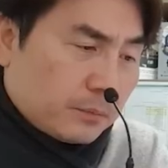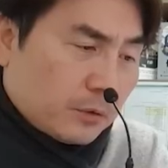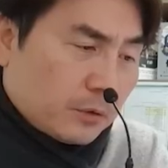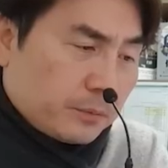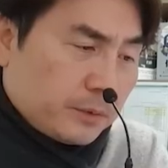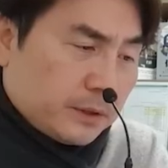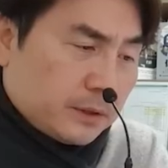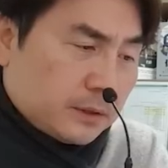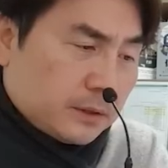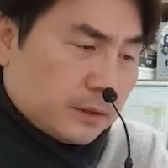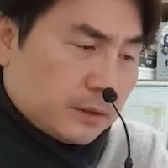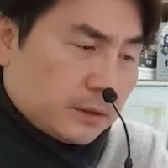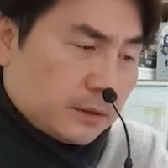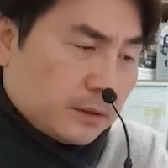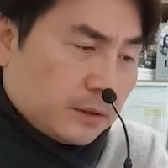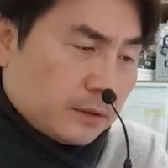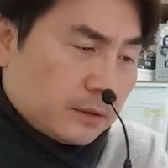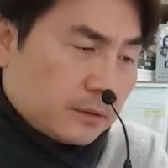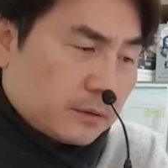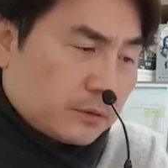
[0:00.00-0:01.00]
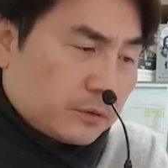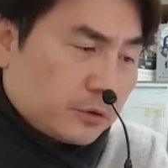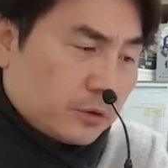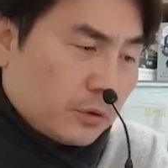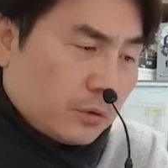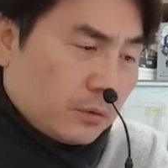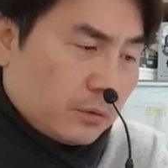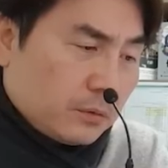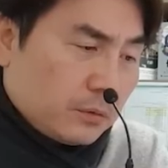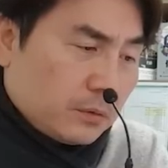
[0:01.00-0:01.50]
모비스 등
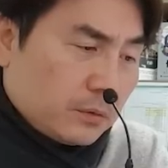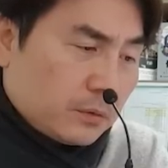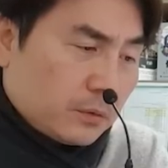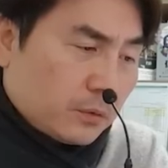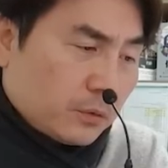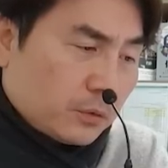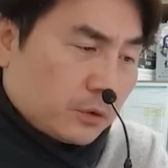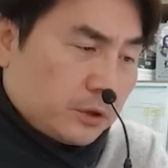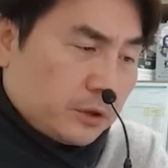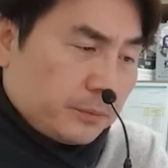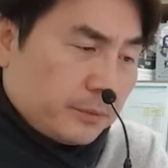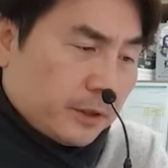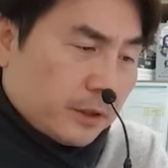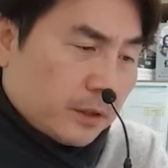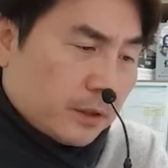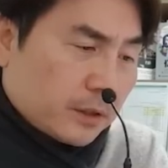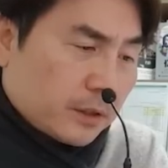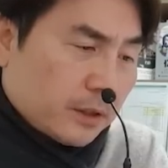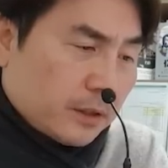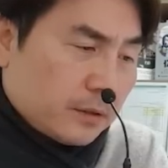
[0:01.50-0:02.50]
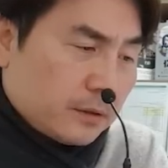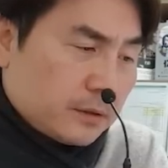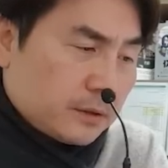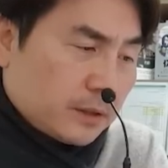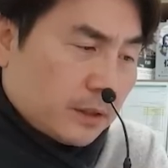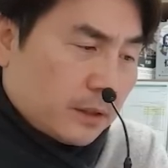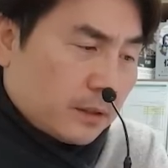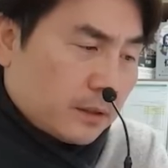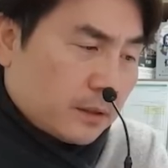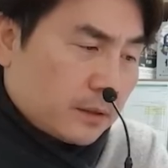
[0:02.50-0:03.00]
총 오십여 개
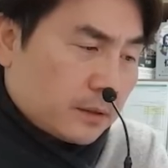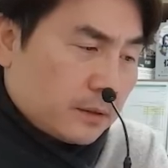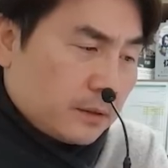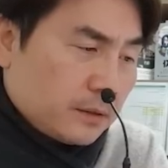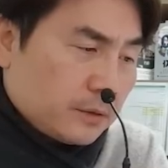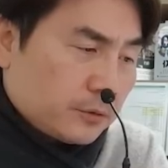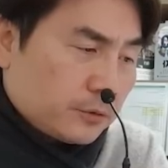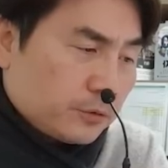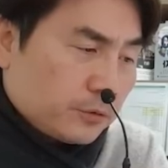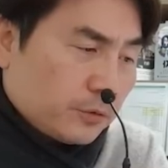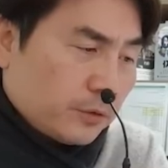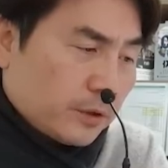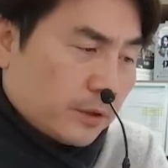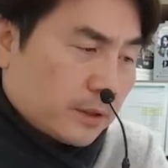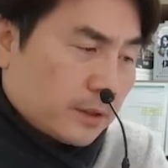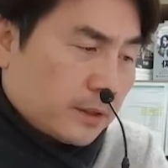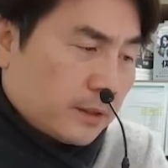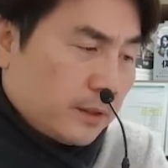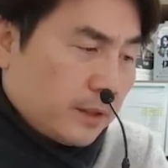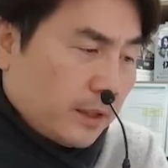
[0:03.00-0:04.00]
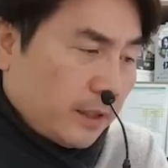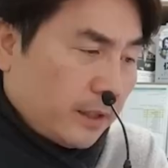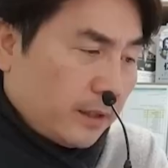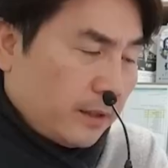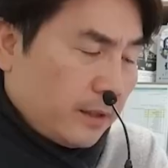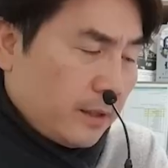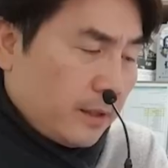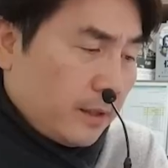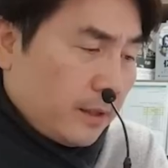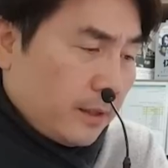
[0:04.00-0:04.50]
계열사를 두고 있는데,
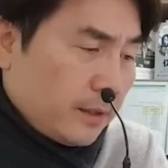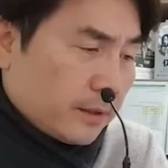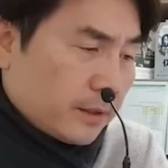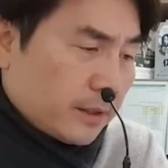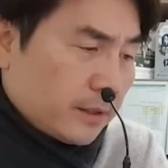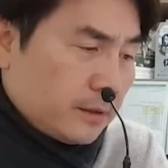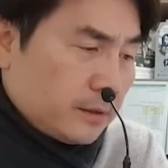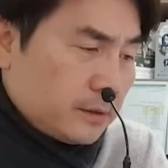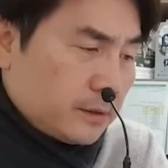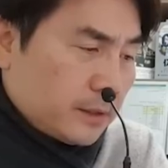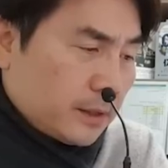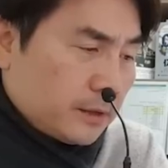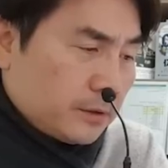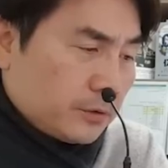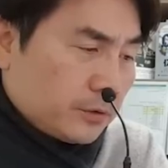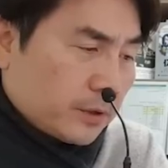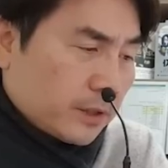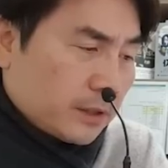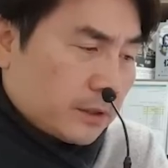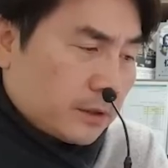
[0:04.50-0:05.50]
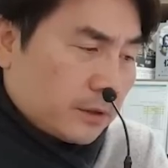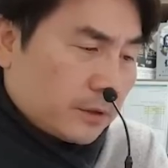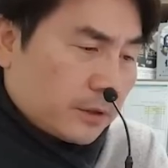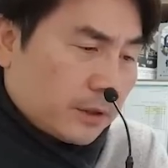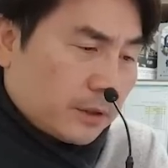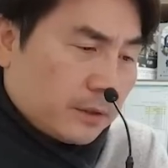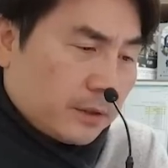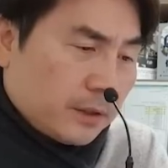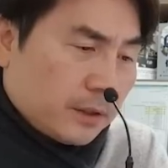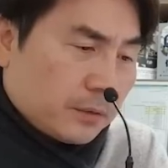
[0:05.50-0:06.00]
계열사 중에서
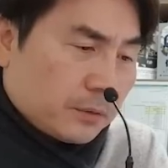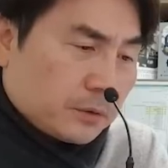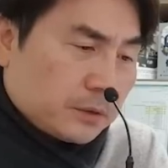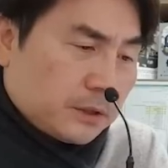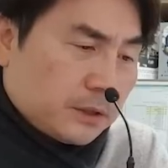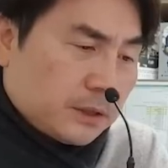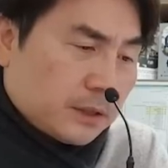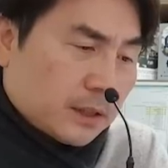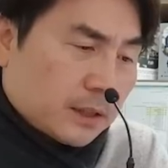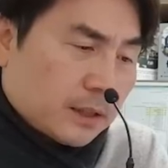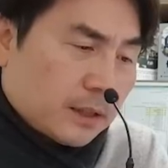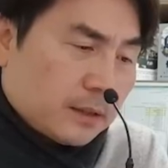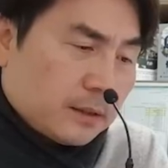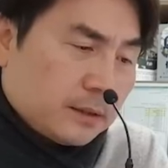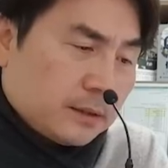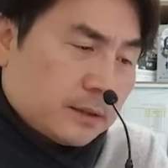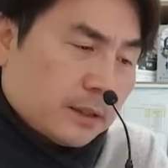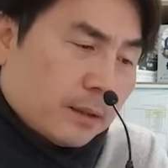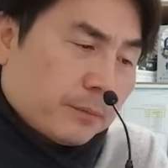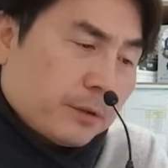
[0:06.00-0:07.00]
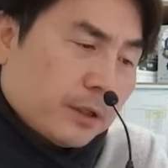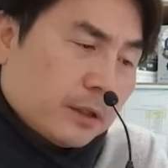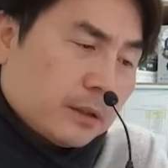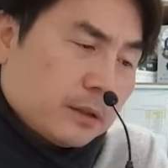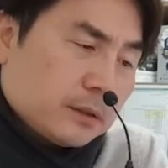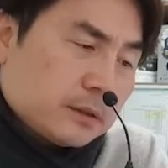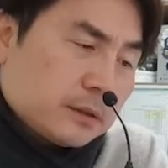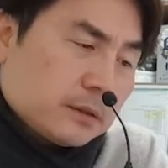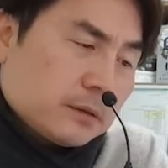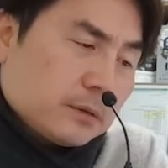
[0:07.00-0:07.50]
현대로 시작하는
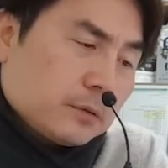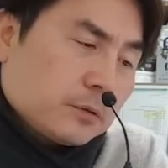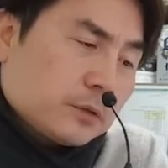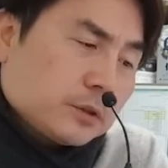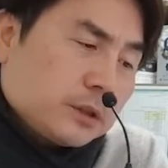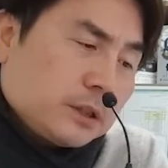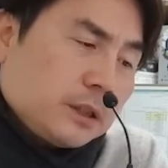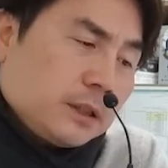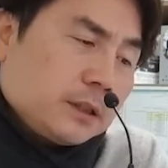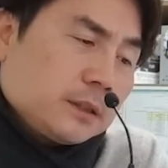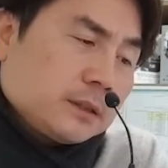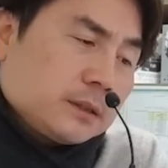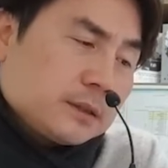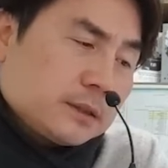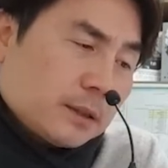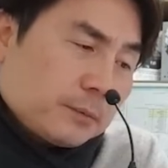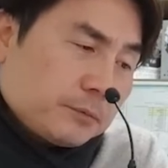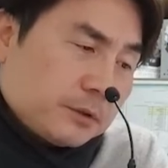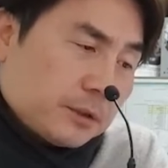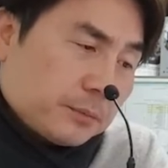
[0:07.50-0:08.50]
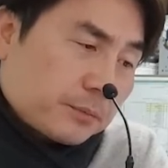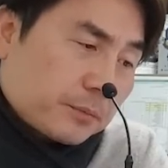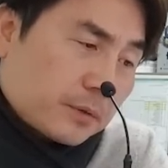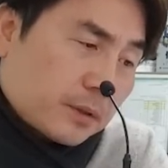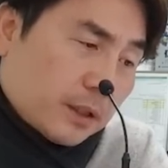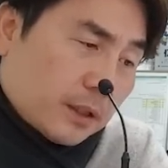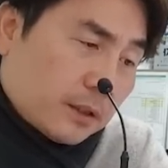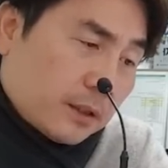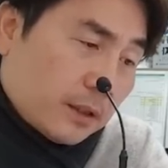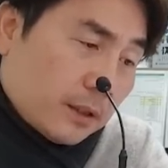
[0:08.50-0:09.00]
사명을 쓰는 곳이 삼십
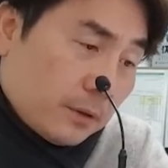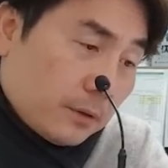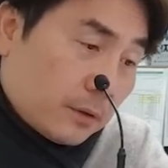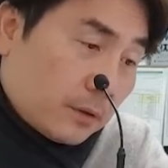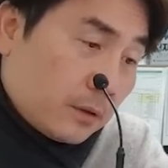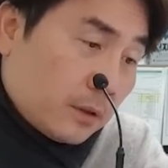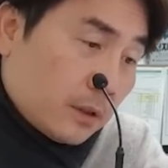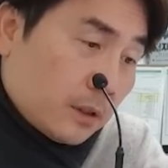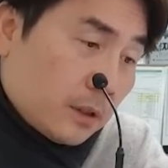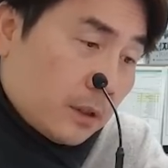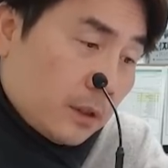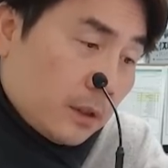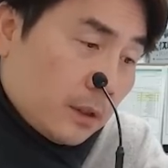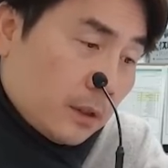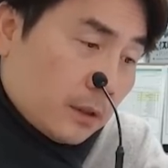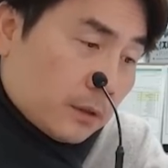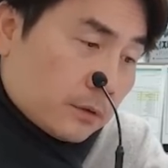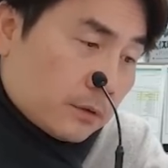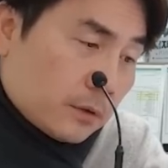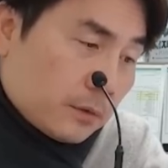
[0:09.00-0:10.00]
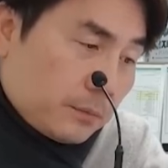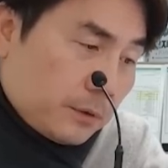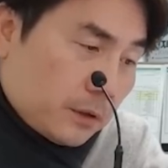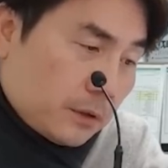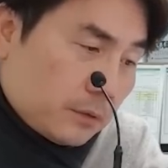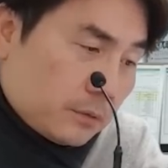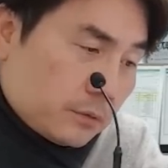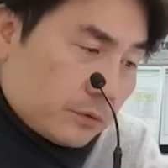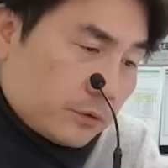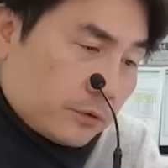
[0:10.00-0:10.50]
개네요.
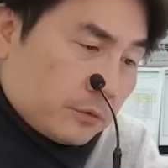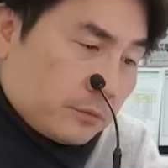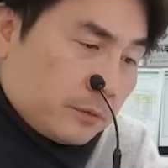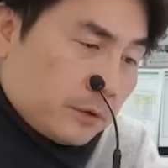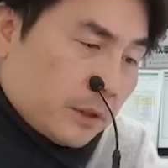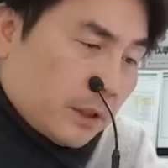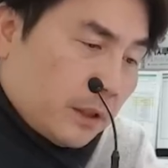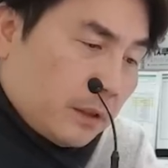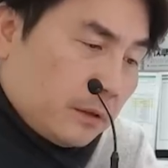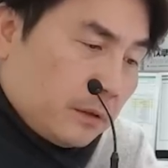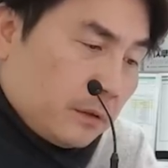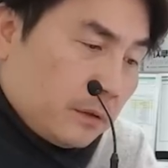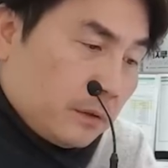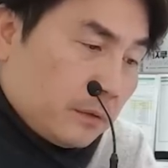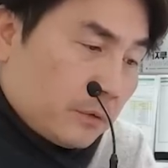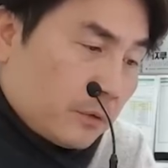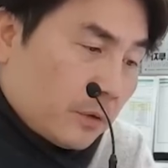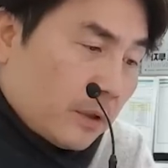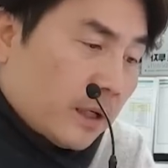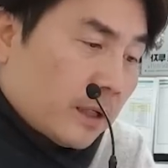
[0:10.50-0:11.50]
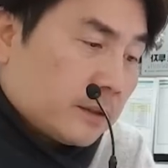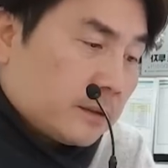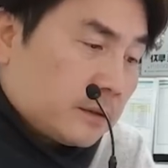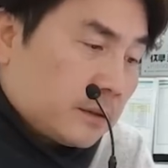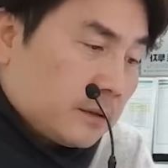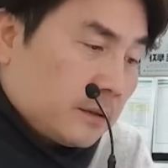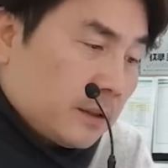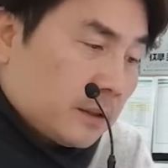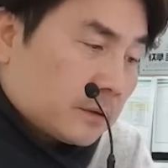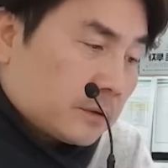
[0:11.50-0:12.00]
그러면 이십 개는 또 안
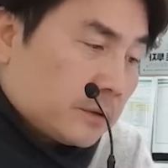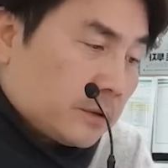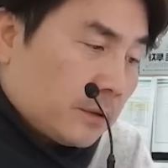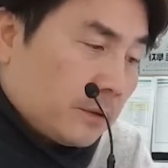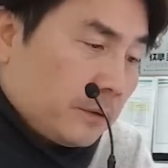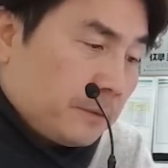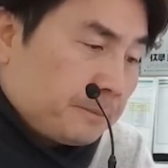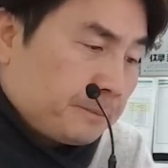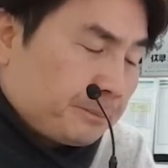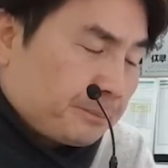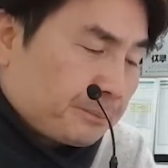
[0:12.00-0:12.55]
쓴다 그죠?